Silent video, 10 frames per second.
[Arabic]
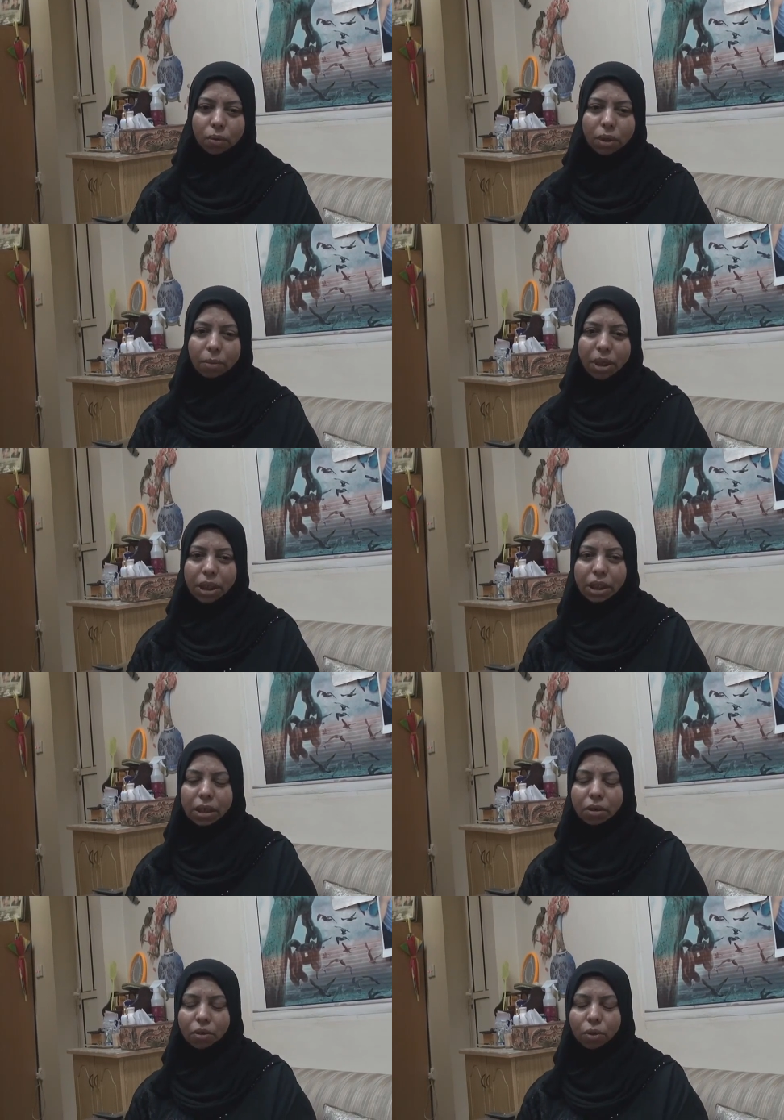
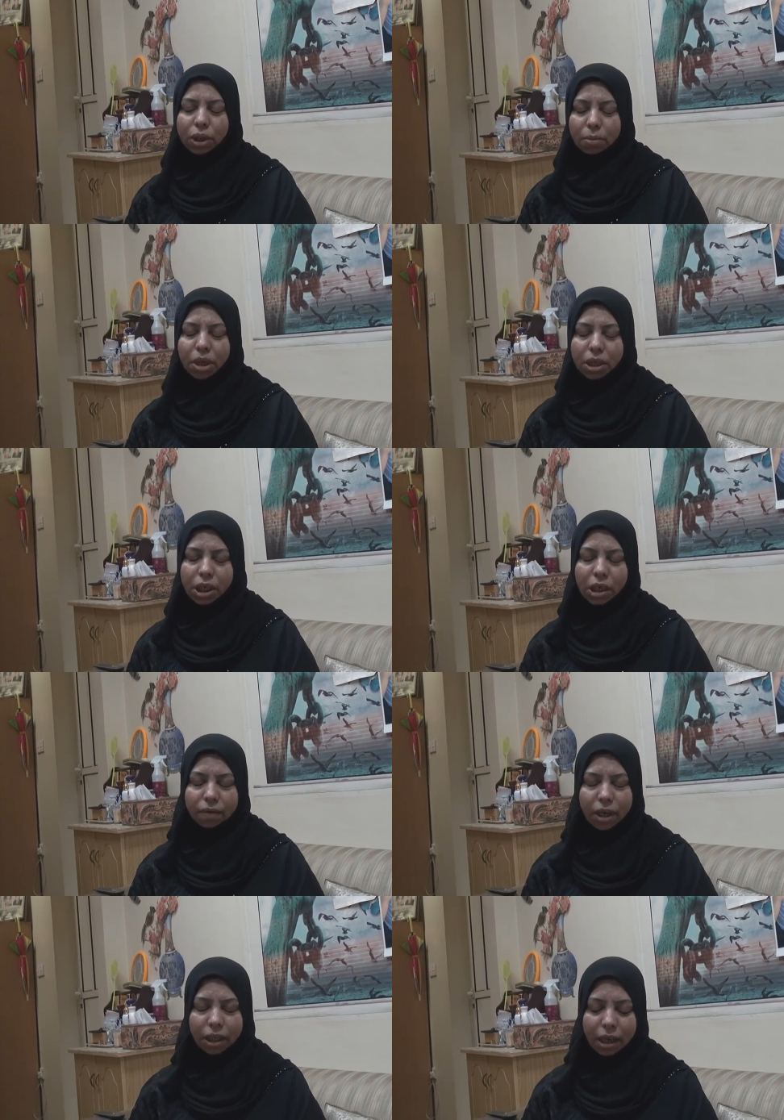طبعا وتم
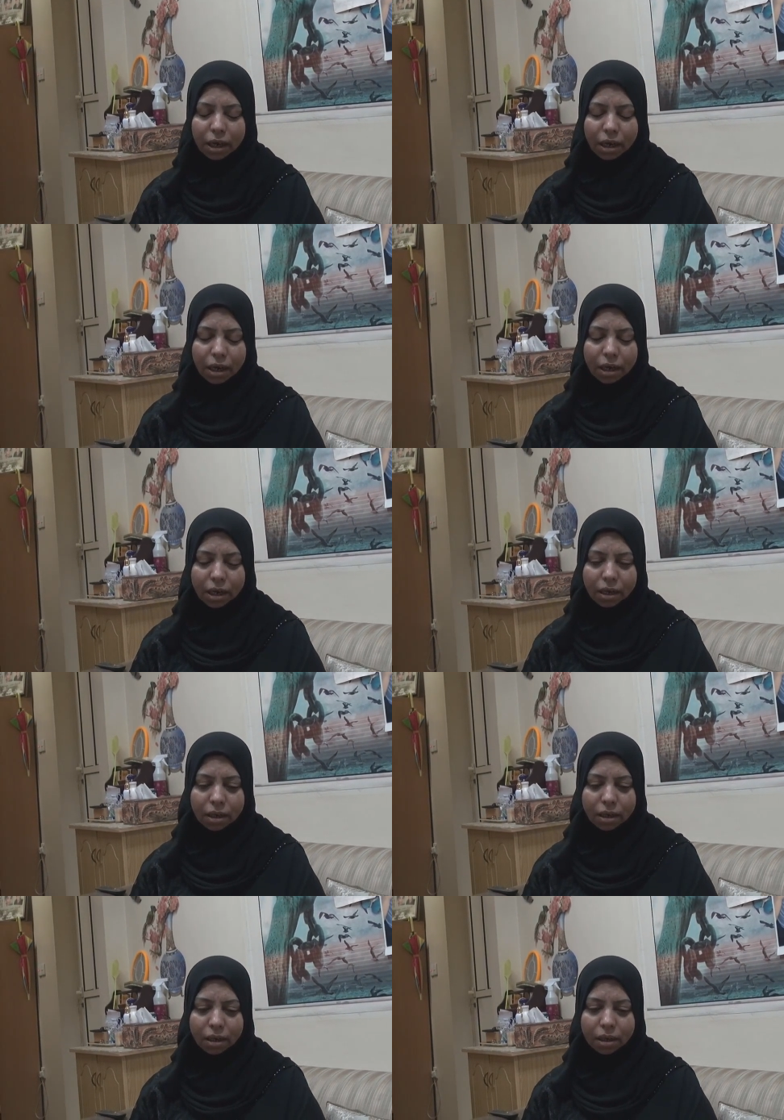اكتشاف هذا
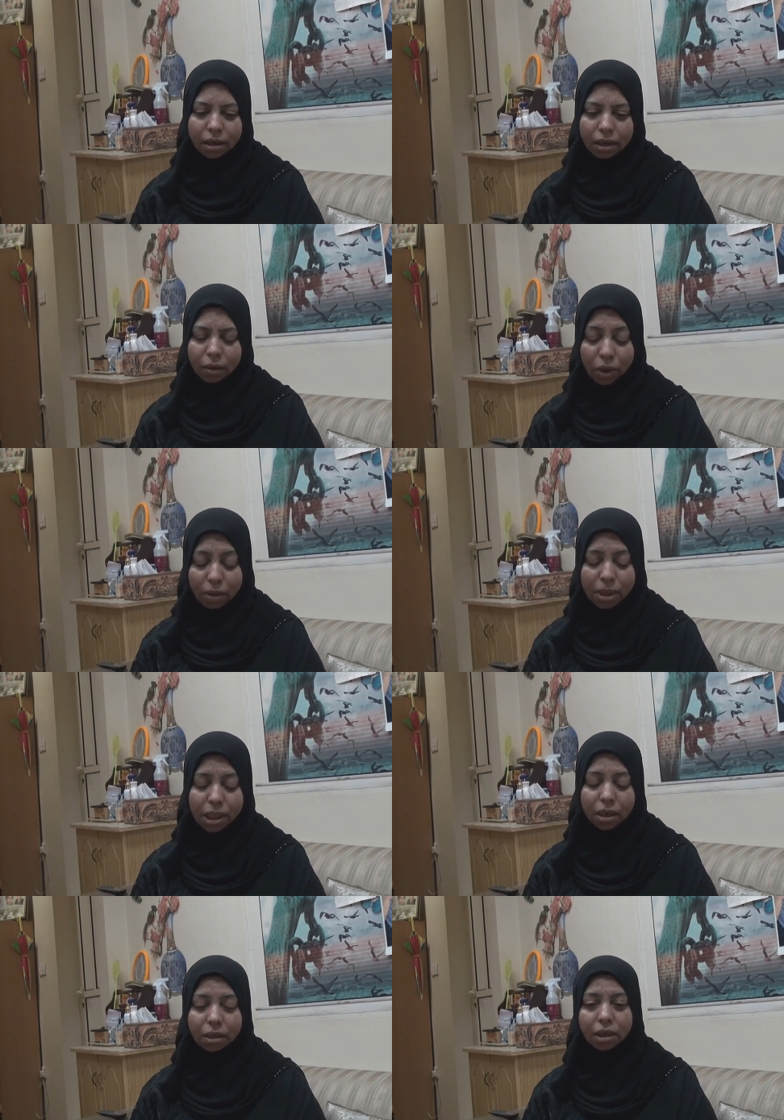الورم
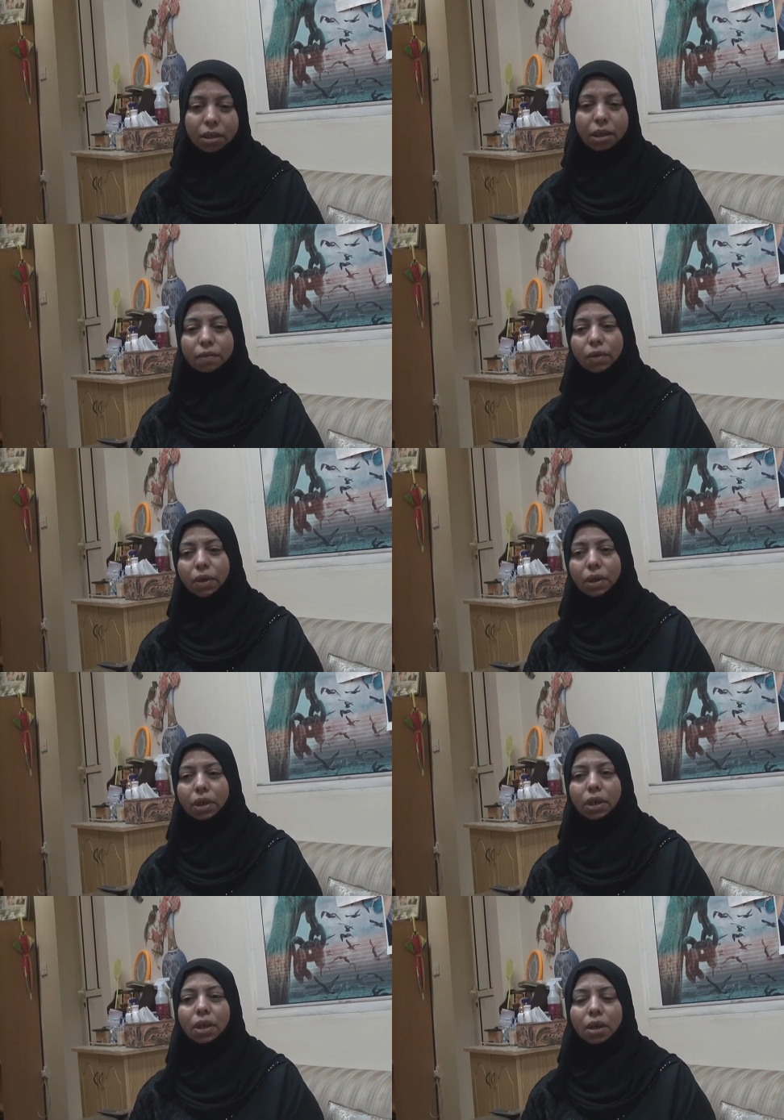السرطاني
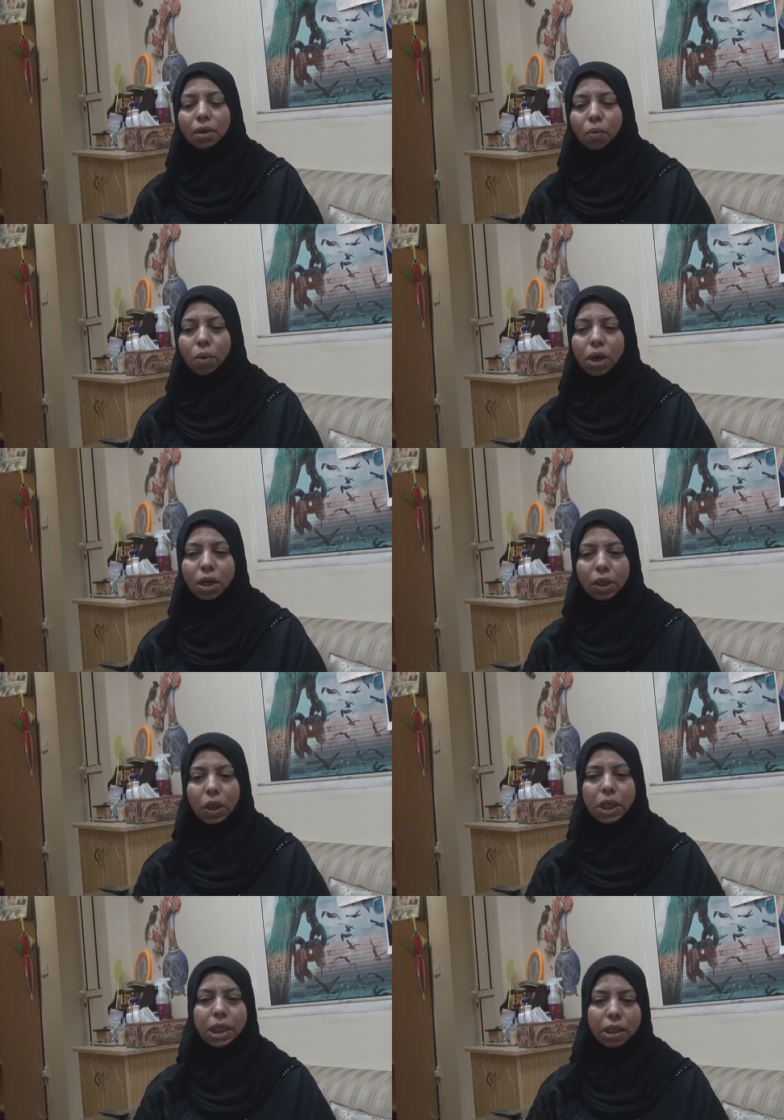في 1
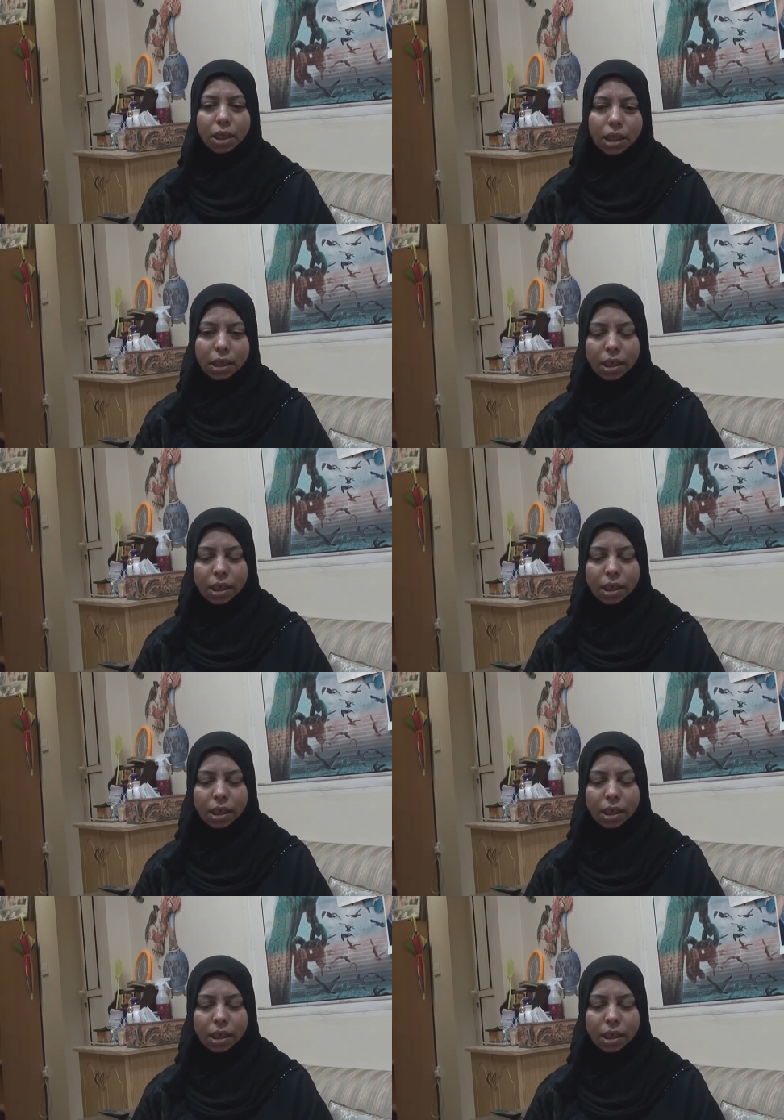أغسطس